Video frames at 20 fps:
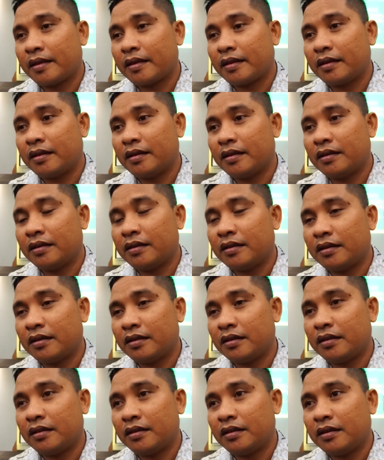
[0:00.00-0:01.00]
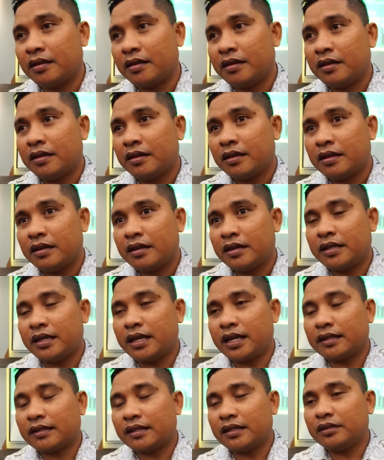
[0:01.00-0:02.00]
dilantik hari ini, Pak?
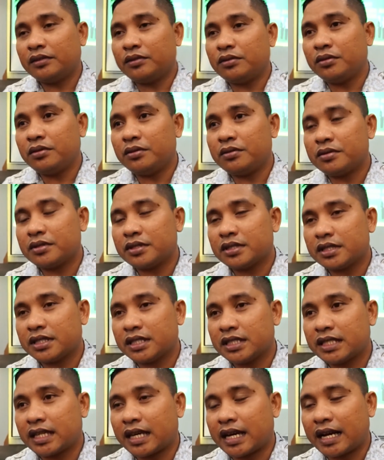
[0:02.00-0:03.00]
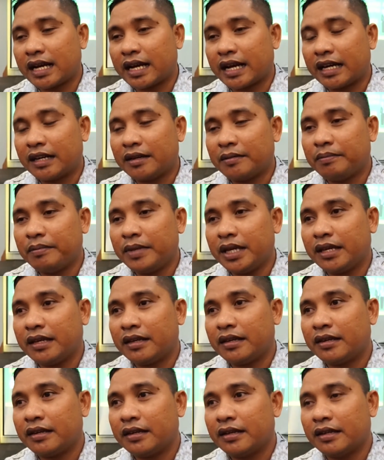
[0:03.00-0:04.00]
Iya, tentu secara akademik
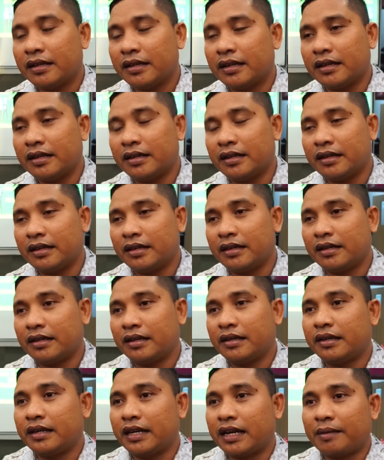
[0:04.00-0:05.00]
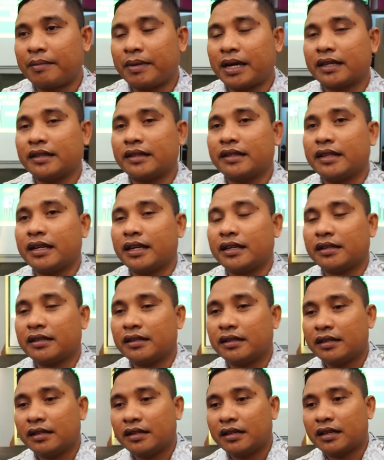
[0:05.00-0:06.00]
uh, dalam
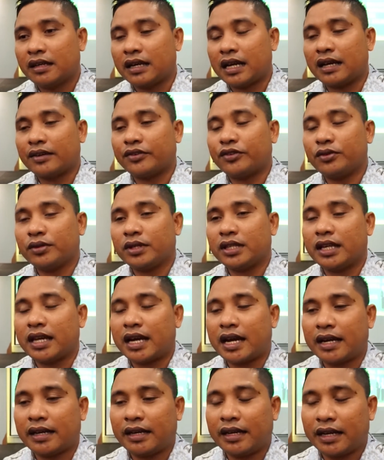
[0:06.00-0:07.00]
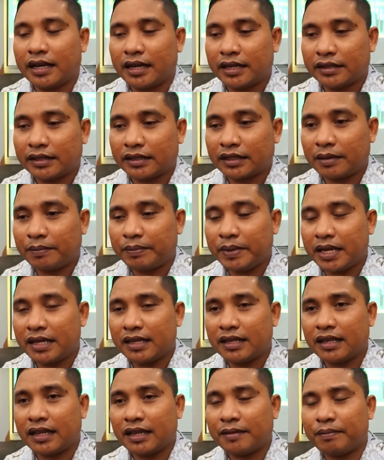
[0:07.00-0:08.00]
artian langsung tidak ada. Tetapi
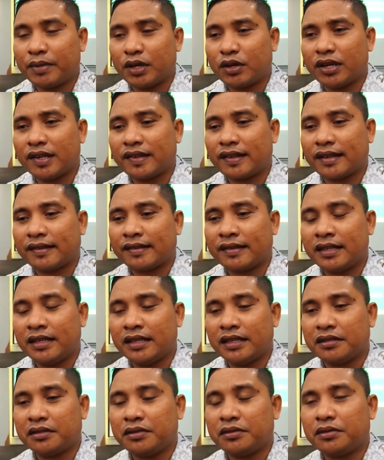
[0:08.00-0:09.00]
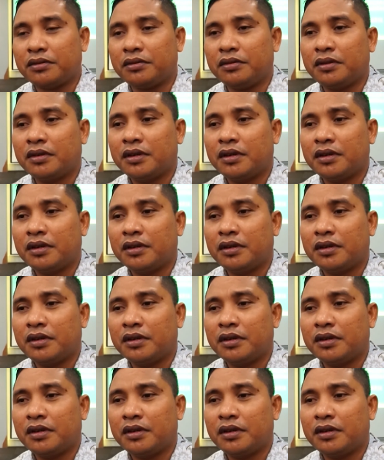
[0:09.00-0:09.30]
yang jelas priorisasi itu